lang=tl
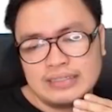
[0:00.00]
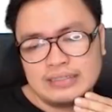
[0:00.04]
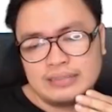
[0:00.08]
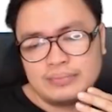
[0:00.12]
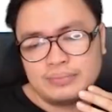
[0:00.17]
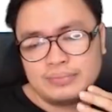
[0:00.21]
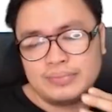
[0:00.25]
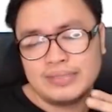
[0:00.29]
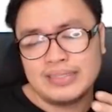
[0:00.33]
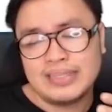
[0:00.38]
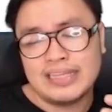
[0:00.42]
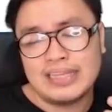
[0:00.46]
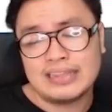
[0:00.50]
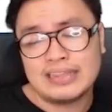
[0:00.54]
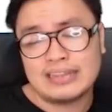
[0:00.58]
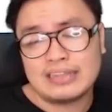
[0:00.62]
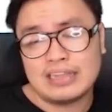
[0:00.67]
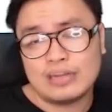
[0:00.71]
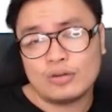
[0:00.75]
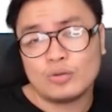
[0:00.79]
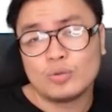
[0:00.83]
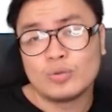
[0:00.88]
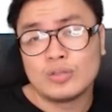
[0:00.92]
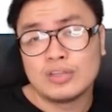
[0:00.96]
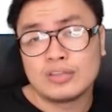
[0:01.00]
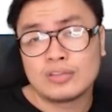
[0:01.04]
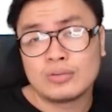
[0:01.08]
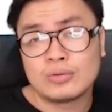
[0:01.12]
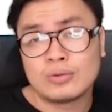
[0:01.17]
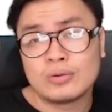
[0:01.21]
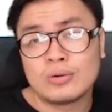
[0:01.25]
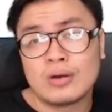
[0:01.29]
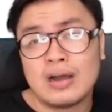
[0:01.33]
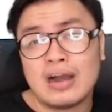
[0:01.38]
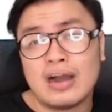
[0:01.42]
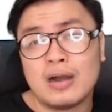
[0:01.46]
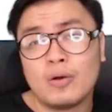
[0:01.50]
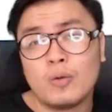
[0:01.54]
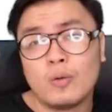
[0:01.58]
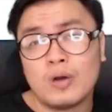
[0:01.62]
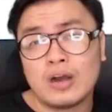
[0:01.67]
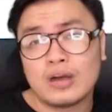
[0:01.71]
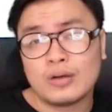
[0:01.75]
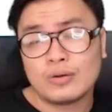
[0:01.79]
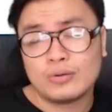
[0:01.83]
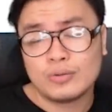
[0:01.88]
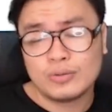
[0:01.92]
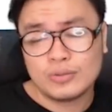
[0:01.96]
Binenta ko na tong awa
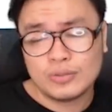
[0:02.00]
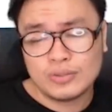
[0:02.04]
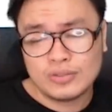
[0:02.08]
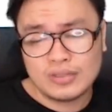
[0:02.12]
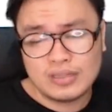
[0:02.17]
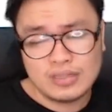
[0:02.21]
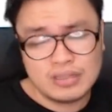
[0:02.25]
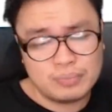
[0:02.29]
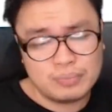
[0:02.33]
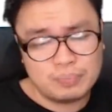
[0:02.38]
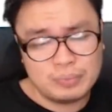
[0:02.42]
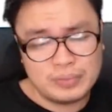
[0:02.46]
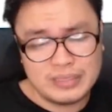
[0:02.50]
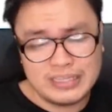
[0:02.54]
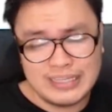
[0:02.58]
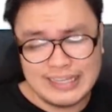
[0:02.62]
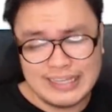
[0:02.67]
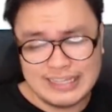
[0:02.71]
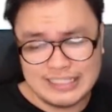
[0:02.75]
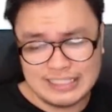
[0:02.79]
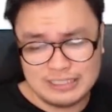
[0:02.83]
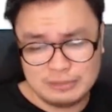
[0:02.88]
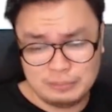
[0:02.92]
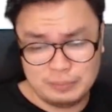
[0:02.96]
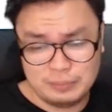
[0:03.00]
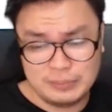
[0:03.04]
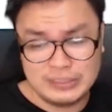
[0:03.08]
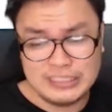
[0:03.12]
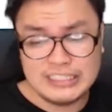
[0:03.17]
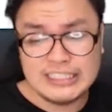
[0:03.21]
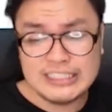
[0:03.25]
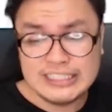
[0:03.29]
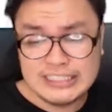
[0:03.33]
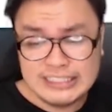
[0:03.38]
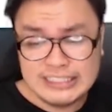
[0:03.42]
ko na PXP.